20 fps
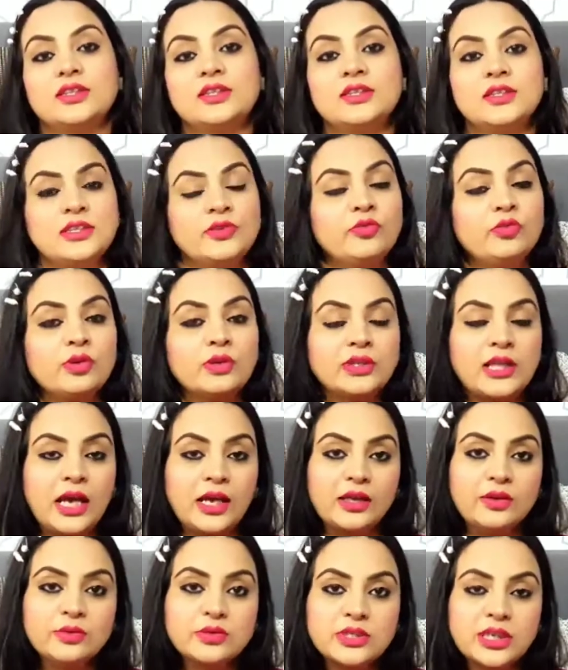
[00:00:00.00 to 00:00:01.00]
थी
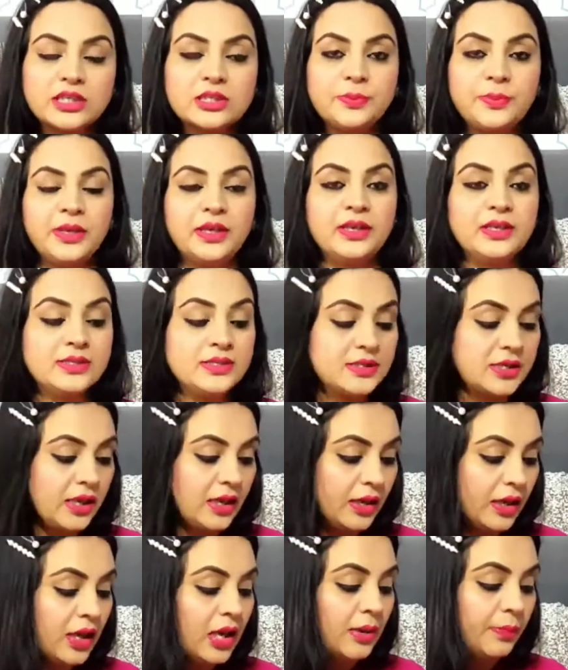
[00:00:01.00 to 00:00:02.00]
ताकि उस एक्सपीरियंस
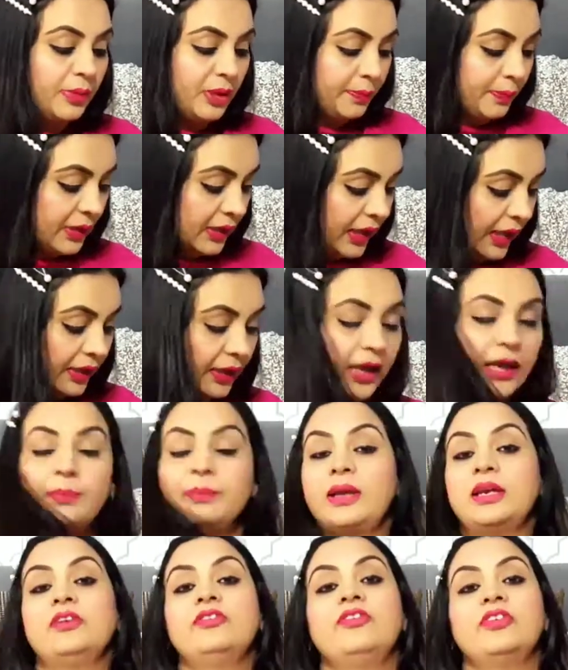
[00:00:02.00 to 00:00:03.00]
से पीपल कैन गेट
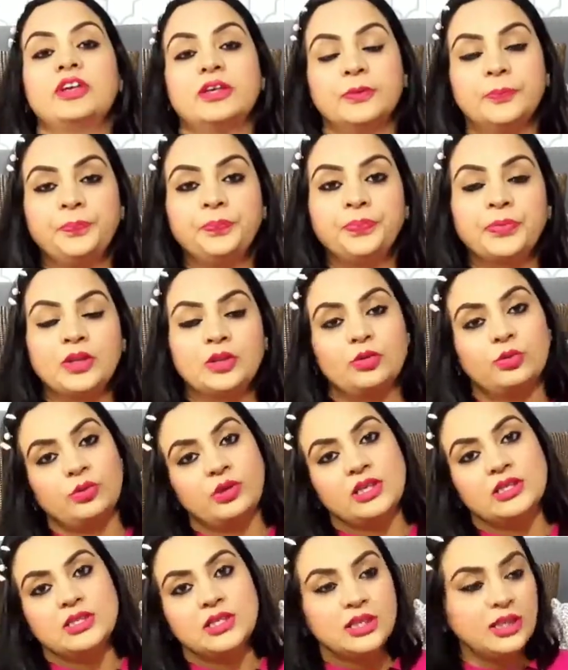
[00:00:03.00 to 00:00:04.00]
बेनिफिट तो
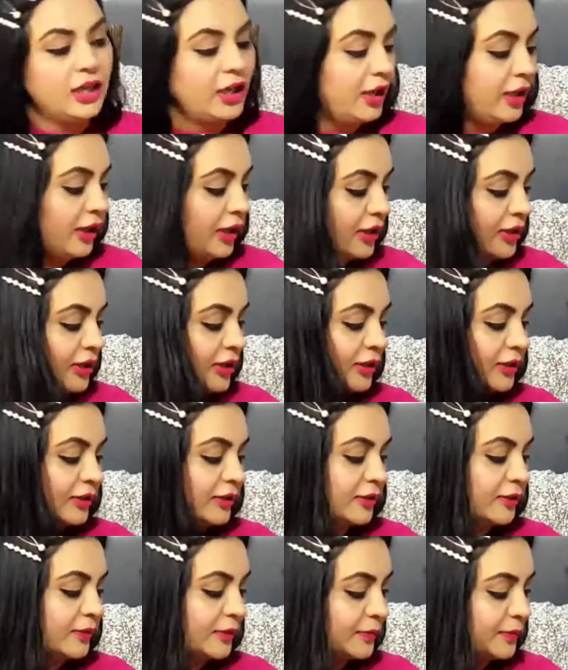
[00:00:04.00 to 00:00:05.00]
इसीलिए
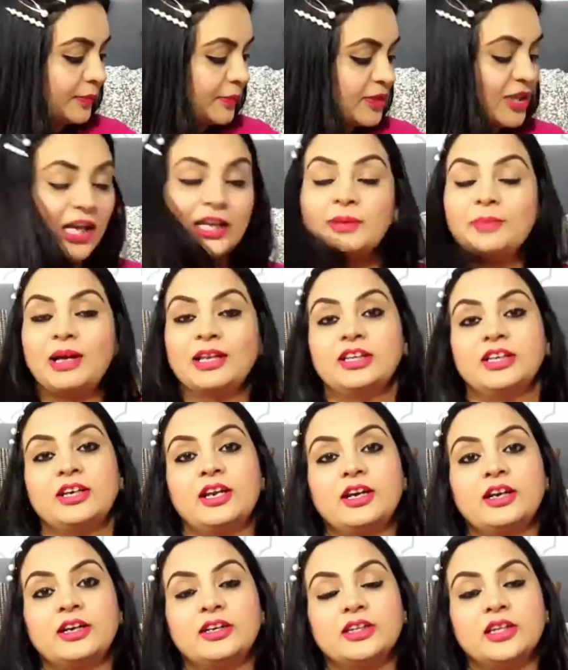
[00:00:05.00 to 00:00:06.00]
ज़्यादा बातें
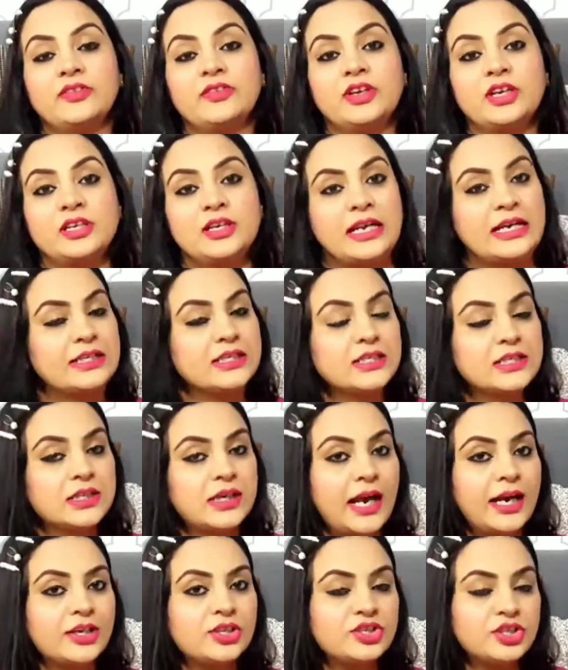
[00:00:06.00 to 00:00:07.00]
ना करते हुए लेट्स
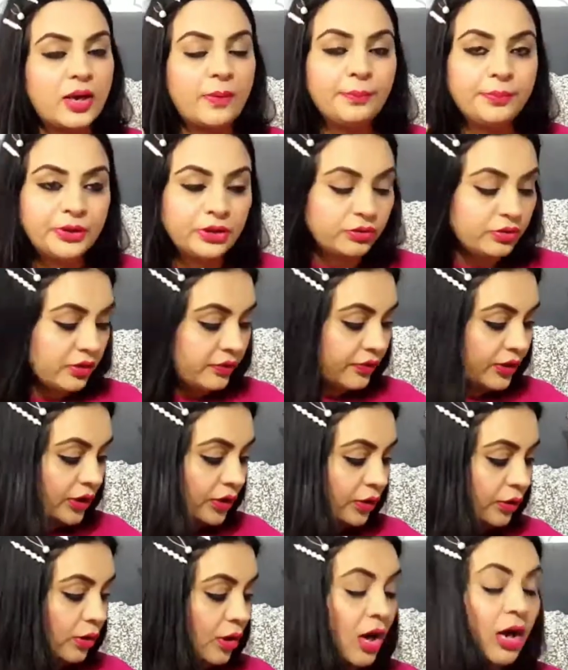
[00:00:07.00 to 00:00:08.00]
राइट जंप इनटू द
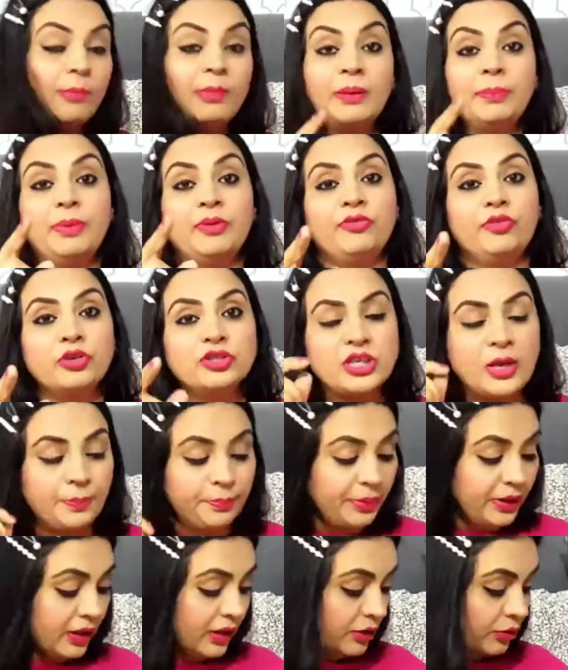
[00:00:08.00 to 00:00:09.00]
वीडियो बट बिफोर
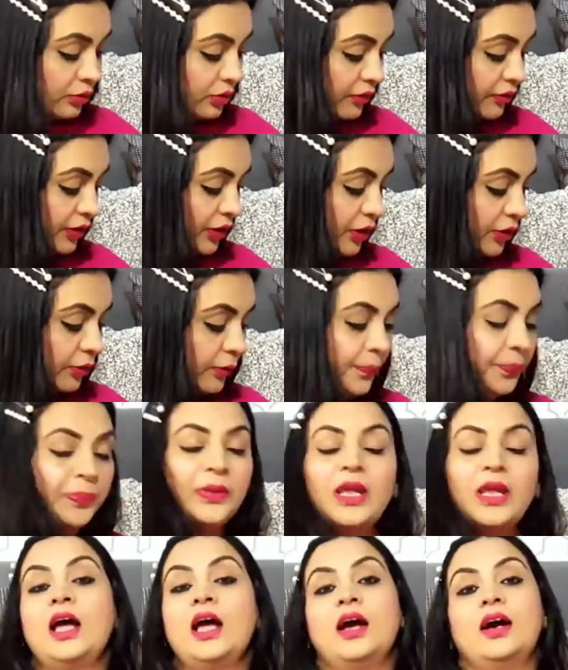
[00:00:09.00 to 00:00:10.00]
जंपिंग इनटू द वीडियो
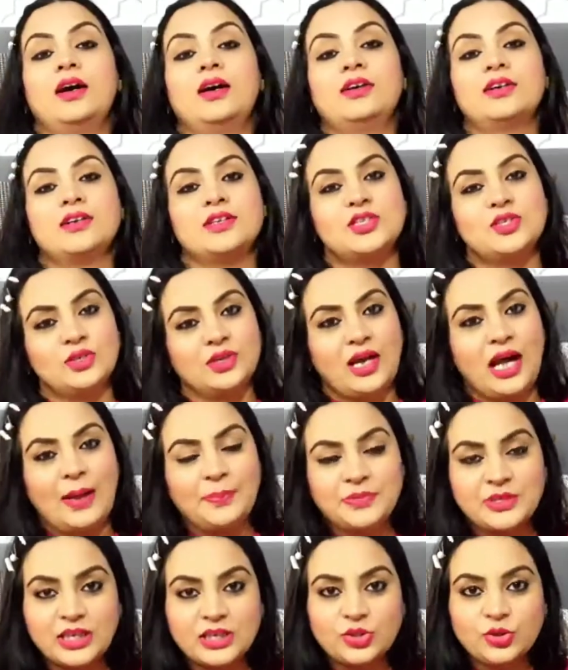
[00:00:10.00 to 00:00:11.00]

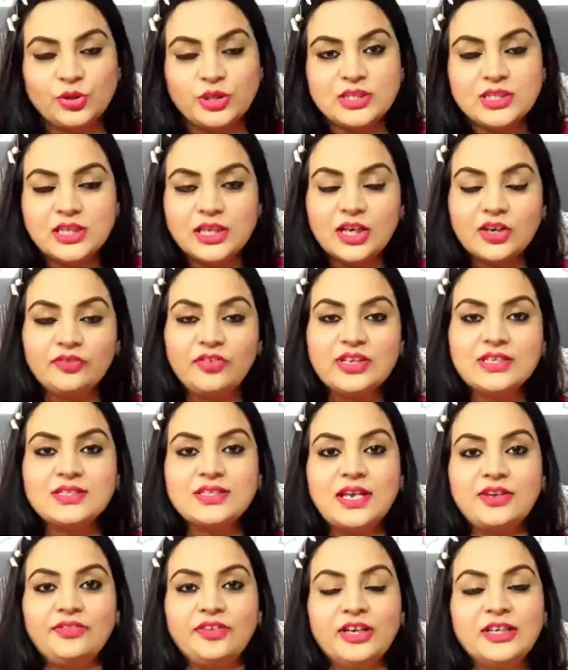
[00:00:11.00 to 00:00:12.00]
आपसे एक छोटी सी
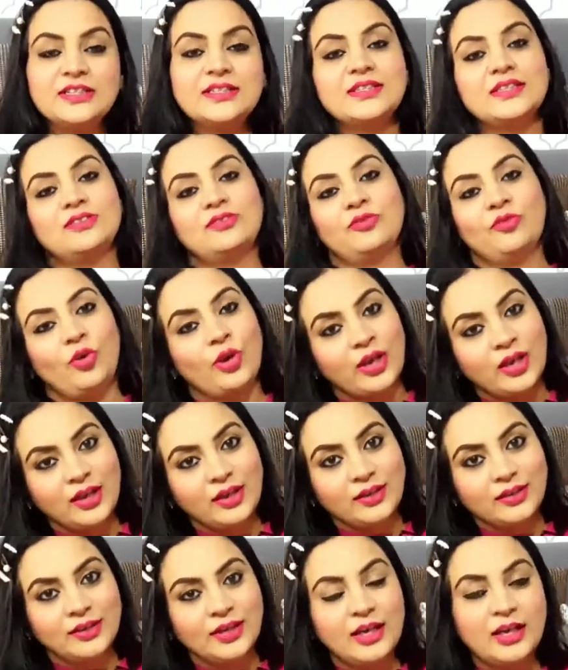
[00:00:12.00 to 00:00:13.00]
रिक्वेस्ट है फ्रेंड्स
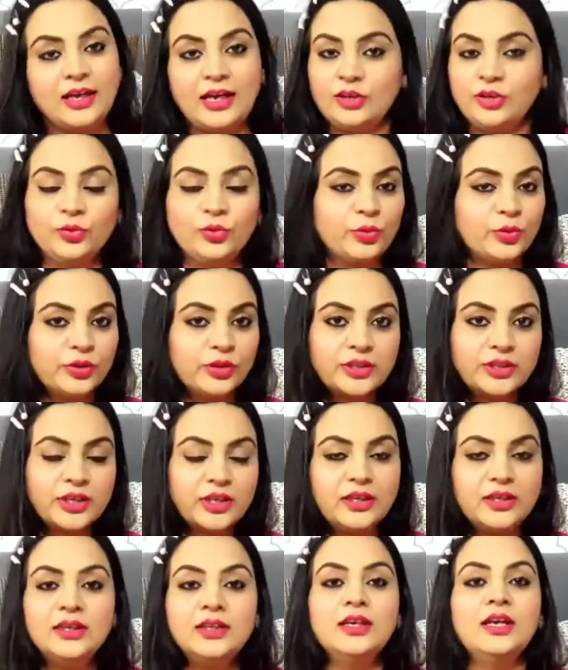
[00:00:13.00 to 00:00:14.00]
वही यू नो द
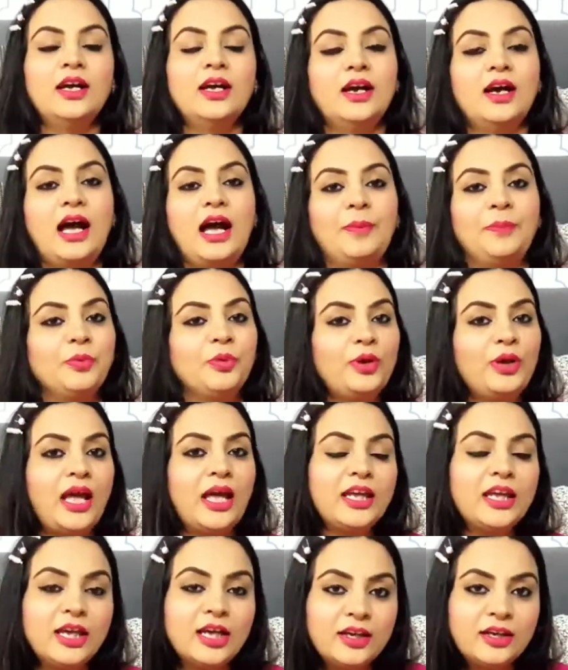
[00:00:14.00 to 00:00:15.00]
ड्रिल आपको
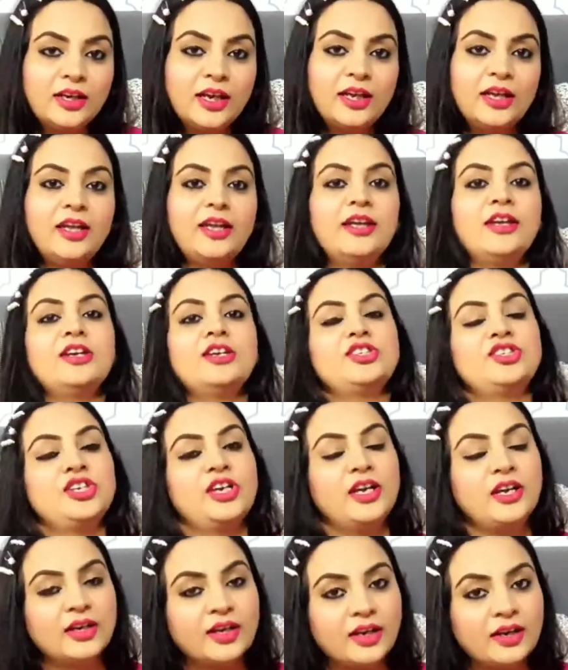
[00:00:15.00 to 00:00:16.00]
लाइक करना है
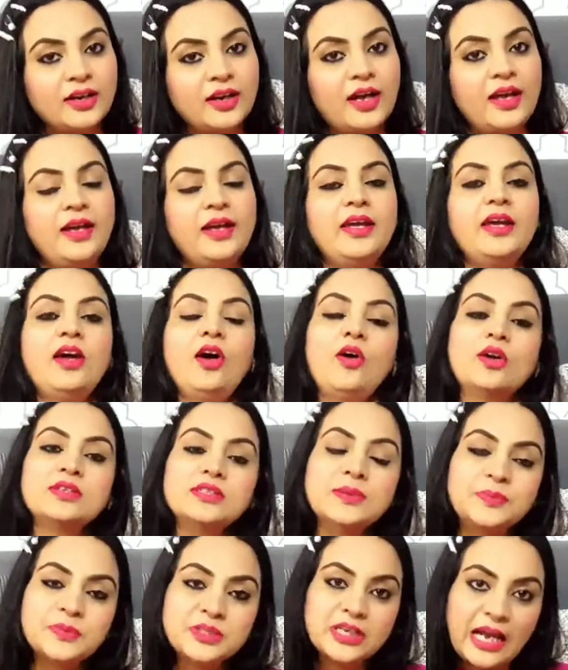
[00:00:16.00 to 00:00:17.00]
शेयर करना है और
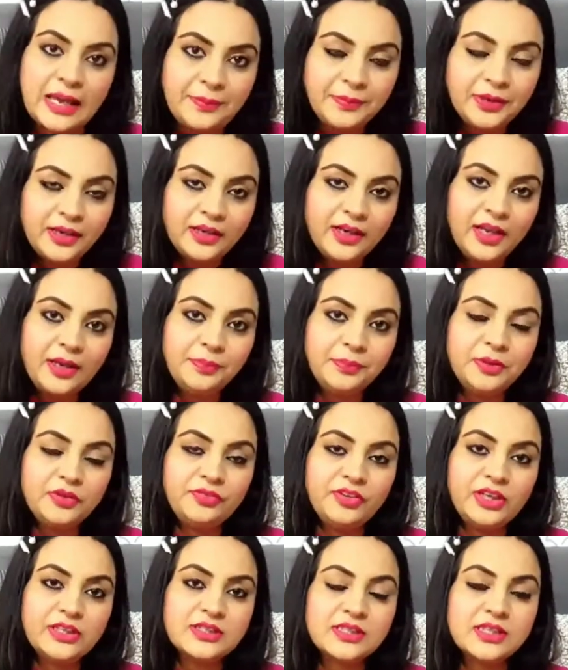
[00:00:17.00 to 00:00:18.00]
सब्सक्राइब करना है अपने
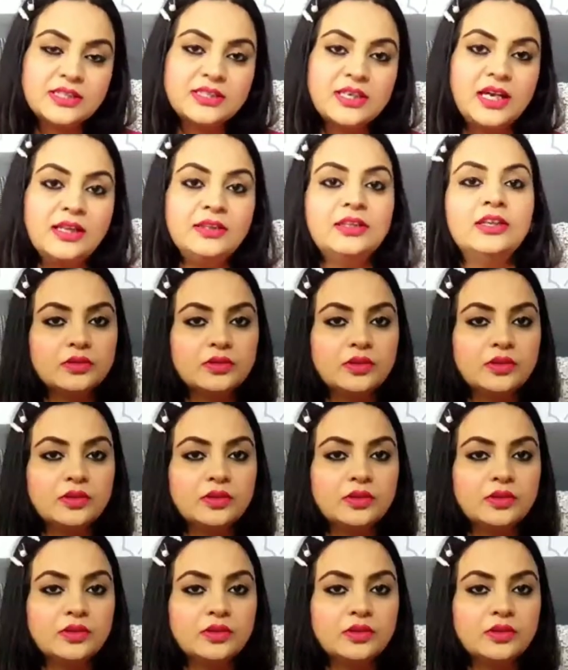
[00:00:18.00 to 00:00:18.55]
फ्रेंड्स के साथ